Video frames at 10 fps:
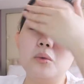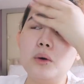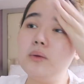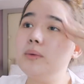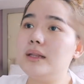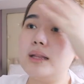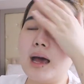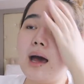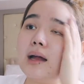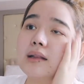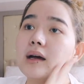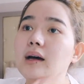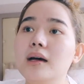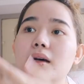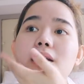One week na
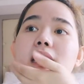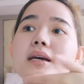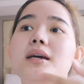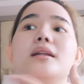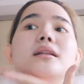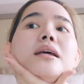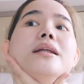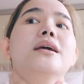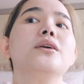ata. And then,